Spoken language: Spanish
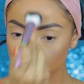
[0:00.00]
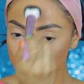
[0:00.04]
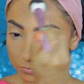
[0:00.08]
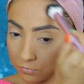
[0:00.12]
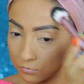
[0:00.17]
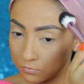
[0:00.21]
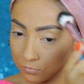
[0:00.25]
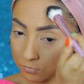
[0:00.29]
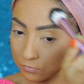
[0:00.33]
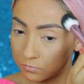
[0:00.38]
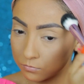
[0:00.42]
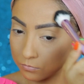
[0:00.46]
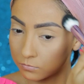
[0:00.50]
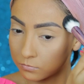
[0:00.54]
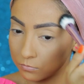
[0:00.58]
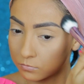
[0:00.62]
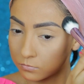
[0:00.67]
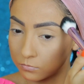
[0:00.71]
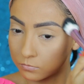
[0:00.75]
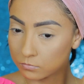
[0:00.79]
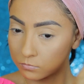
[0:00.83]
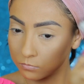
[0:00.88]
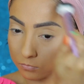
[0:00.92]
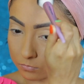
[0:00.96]
sino que
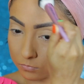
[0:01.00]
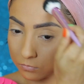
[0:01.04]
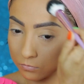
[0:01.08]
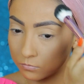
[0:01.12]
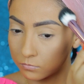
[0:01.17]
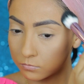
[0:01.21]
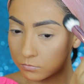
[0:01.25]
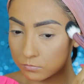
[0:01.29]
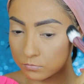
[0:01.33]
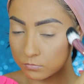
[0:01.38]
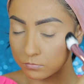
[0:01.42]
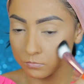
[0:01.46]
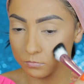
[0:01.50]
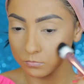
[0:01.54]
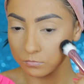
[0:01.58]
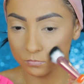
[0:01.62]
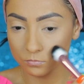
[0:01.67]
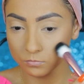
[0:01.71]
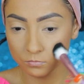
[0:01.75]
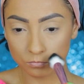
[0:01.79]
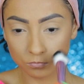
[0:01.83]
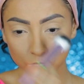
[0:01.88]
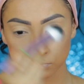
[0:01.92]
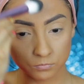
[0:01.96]
quedan raros,
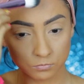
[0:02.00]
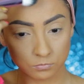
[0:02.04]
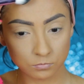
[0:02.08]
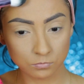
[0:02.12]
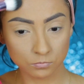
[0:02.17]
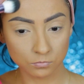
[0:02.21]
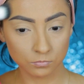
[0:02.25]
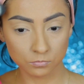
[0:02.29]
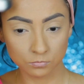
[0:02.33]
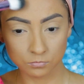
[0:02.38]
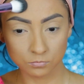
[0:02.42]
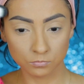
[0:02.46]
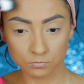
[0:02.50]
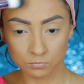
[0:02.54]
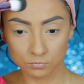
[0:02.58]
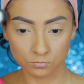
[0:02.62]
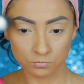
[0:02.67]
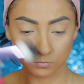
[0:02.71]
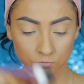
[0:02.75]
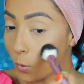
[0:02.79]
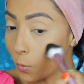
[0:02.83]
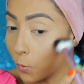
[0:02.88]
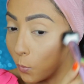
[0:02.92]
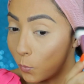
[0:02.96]
espero que no.
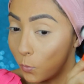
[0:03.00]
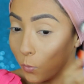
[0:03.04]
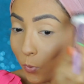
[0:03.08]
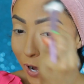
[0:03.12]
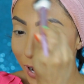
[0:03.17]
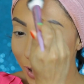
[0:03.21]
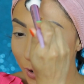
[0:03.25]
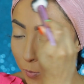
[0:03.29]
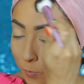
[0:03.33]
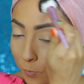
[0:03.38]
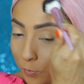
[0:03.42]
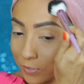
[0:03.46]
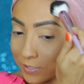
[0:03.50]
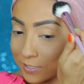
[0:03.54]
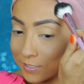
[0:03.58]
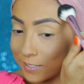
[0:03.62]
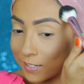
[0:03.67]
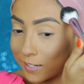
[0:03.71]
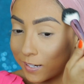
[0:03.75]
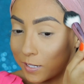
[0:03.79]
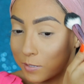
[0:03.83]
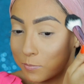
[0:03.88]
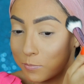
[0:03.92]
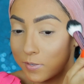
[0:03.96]
¡Wow! Pues
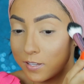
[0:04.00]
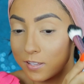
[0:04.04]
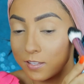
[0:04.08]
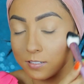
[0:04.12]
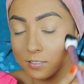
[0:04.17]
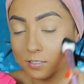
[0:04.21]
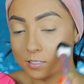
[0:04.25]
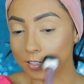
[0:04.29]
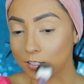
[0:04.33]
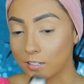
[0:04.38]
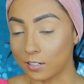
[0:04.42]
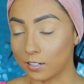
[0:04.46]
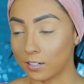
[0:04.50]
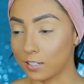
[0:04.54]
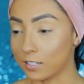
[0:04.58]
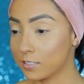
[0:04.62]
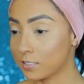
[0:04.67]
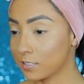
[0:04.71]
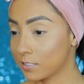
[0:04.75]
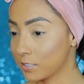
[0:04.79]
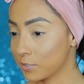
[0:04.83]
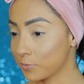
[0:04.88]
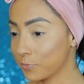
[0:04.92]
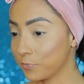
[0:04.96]
déjenme
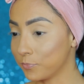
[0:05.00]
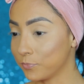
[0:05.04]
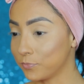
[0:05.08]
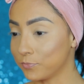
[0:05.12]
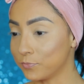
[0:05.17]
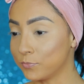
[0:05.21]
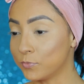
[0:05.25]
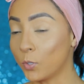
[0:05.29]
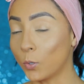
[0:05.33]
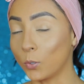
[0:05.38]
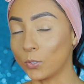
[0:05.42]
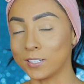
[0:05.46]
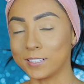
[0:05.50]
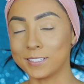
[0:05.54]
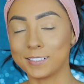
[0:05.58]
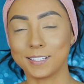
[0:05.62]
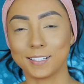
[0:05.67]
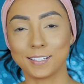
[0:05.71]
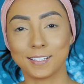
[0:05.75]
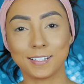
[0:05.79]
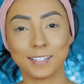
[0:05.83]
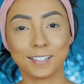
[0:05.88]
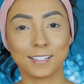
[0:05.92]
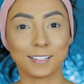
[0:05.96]
decirles, no, ni
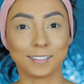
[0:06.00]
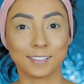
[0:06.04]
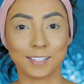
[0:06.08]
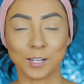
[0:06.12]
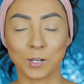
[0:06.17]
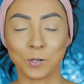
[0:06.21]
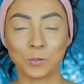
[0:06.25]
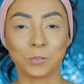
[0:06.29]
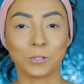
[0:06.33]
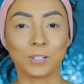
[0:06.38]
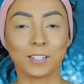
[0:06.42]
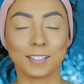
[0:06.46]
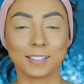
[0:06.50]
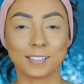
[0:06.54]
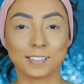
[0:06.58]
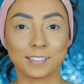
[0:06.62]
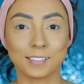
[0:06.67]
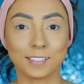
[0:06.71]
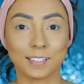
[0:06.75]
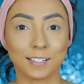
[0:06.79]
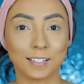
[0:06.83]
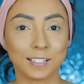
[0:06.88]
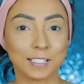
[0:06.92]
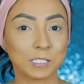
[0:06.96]
siquiera tengo que
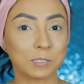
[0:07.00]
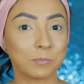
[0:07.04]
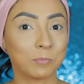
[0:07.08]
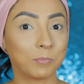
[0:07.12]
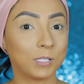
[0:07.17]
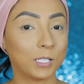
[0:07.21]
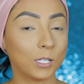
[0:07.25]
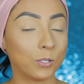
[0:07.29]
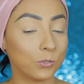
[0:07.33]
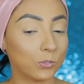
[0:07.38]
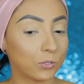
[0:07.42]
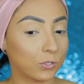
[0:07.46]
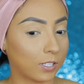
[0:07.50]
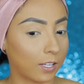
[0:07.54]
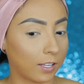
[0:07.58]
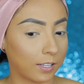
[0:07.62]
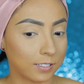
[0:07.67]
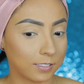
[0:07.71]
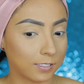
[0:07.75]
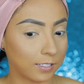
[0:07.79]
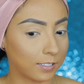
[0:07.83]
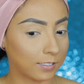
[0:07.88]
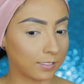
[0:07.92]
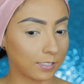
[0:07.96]
decirles, miren
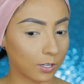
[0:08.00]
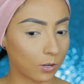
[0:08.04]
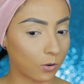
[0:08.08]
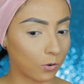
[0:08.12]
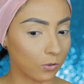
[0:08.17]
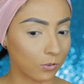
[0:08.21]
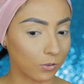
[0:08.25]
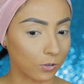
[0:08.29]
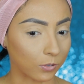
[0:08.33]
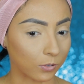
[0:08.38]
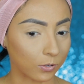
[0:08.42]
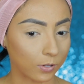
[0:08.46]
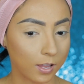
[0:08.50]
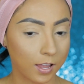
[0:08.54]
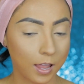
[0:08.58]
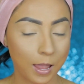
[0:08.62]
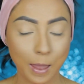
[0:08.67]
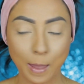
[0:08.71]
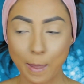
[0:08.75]
ustedes ese color,